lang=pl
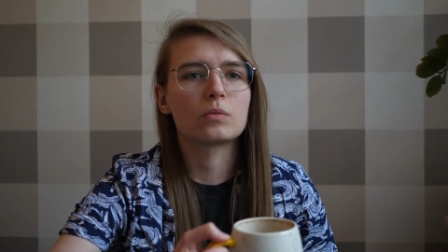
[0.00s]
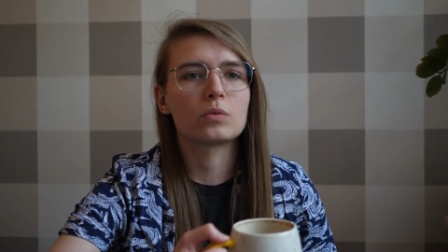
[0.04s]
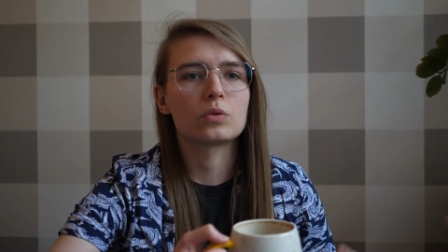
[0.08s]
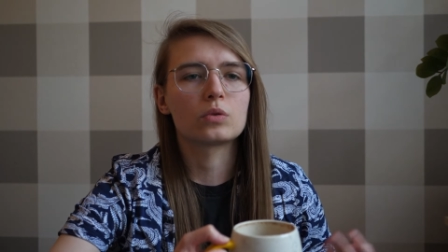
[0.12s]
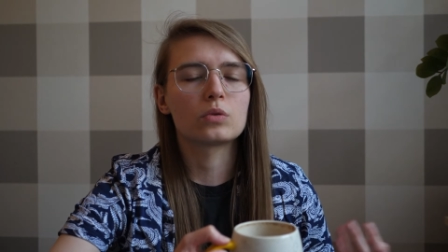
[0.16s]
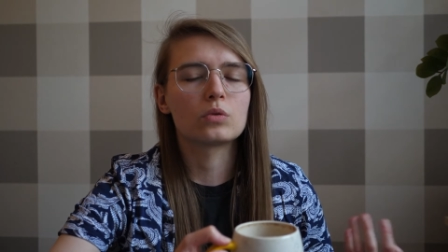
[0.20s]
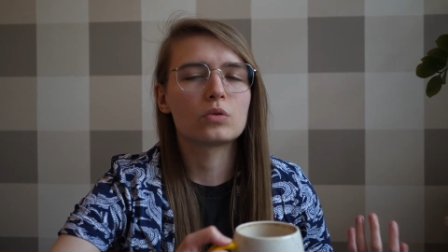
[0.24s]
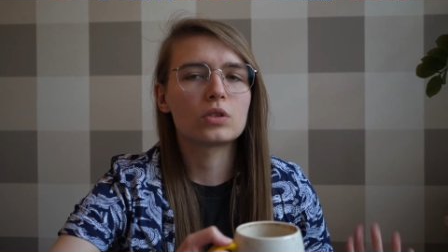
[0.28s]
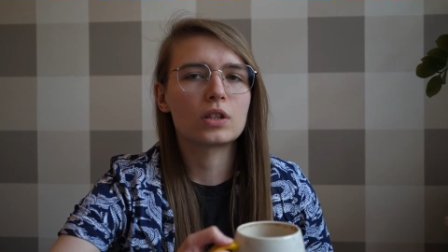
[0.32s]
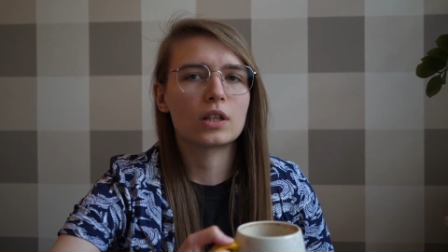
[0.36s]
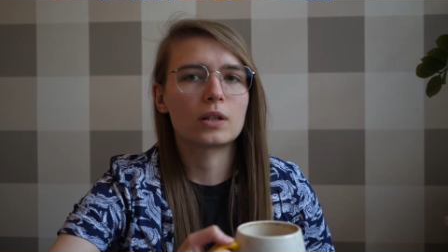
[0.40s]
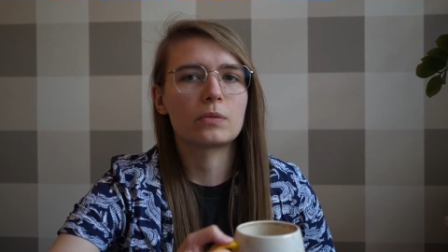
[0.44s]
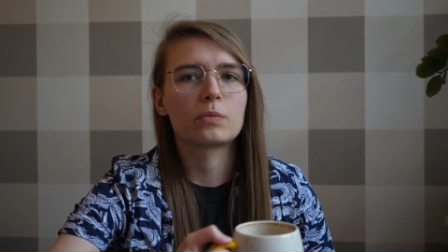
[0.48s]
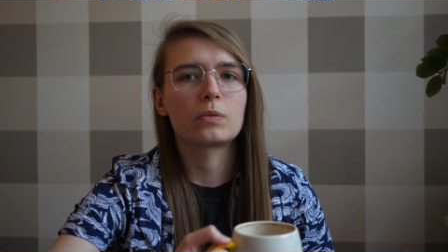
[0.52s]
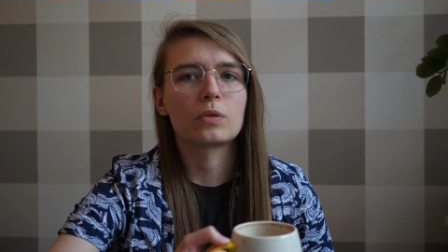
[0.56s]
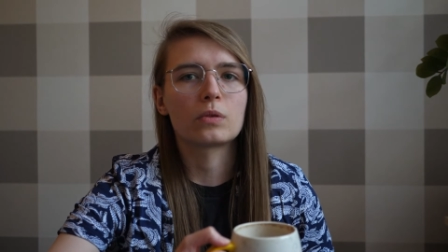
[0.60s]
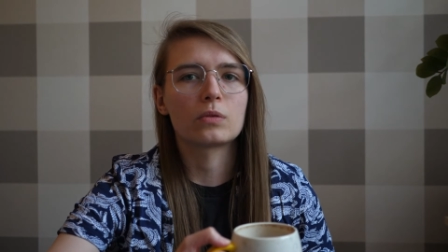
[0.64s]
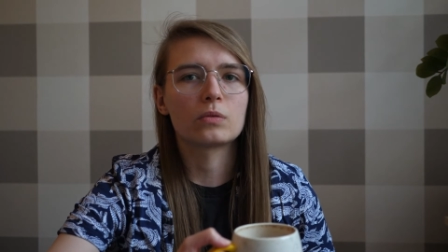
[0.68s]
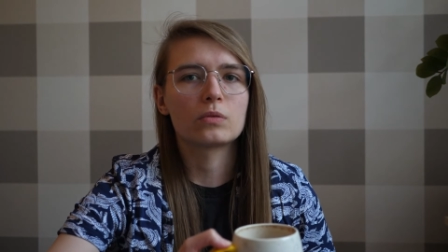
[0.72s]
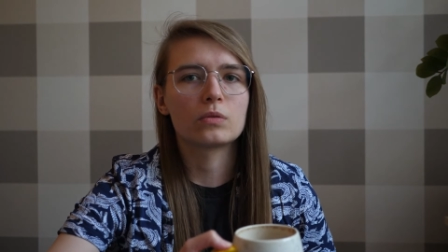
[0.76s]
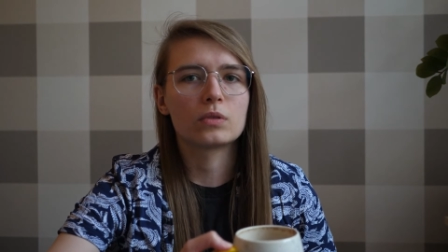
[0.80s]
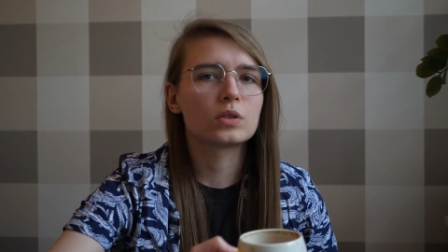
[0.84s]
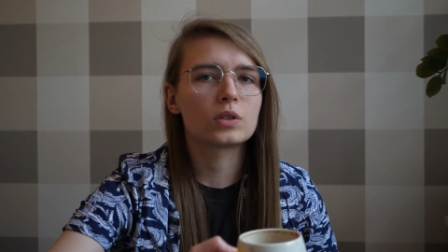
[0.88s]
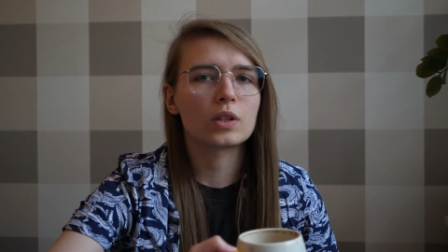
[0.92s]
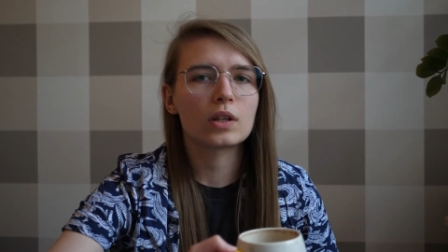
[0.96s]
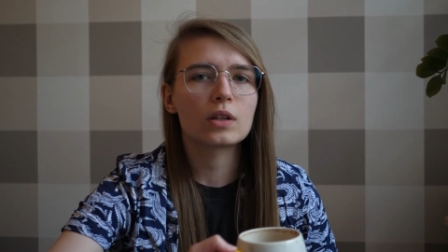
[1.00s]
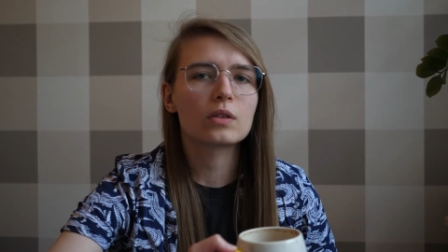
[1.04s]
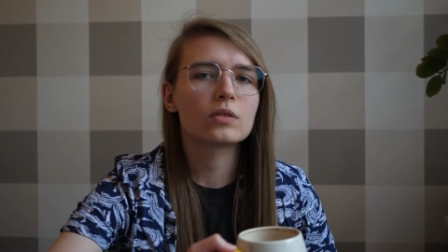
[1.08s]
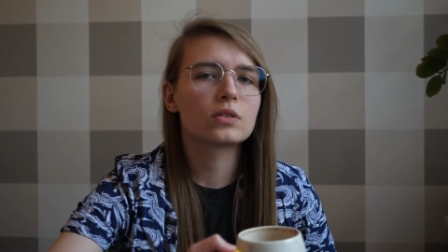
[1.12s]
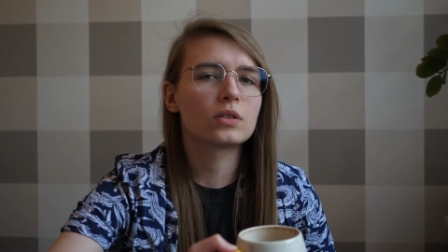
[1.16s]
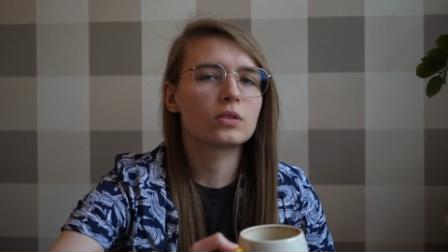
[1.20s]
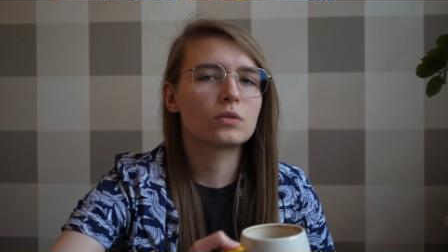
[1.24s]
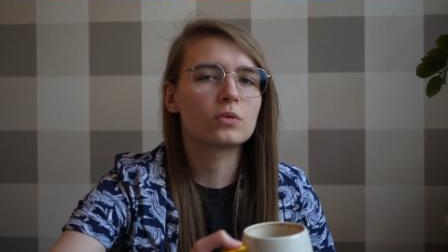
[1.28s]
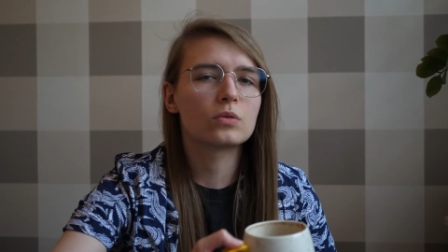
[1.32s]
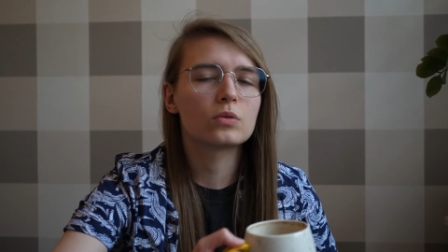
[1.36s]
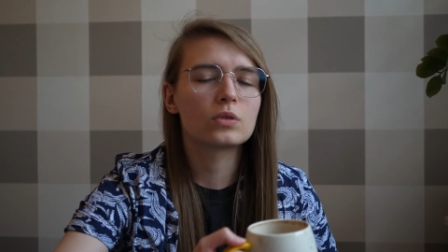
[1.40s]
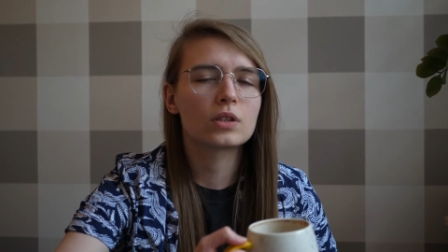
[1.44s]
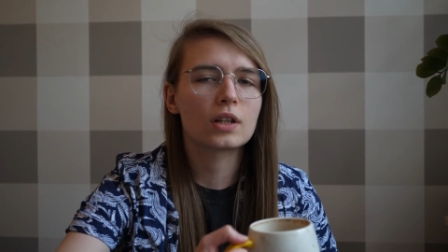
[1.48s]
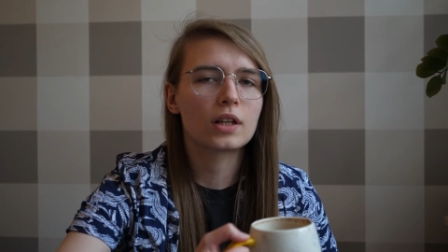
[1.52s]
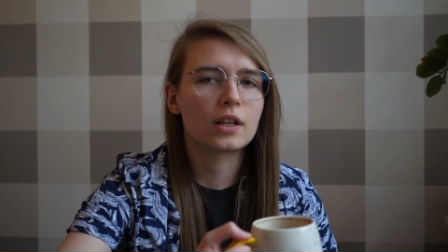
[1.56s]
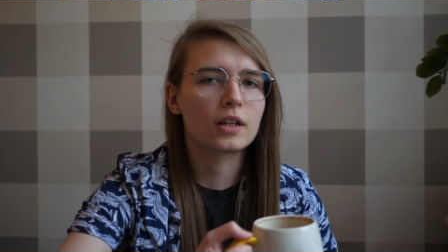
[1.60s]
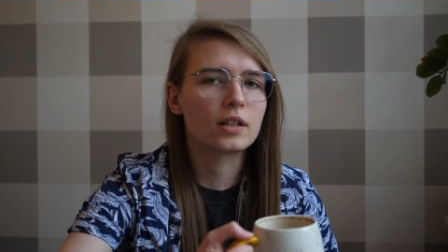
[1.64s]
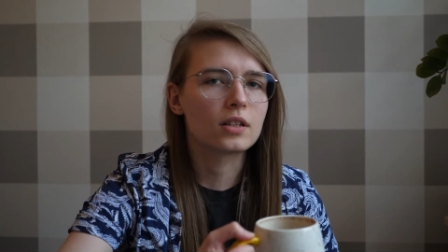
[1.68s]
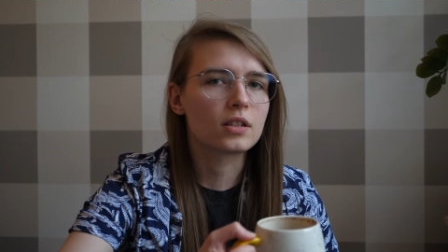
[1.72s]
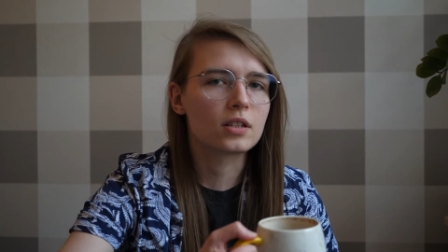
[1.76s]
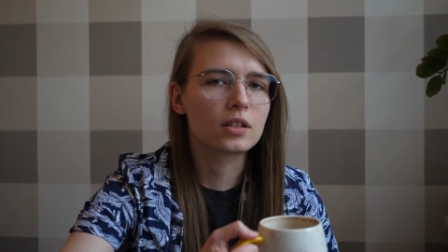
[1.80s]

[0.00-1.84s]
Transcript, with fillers: po prostu czerpią z całego serduszka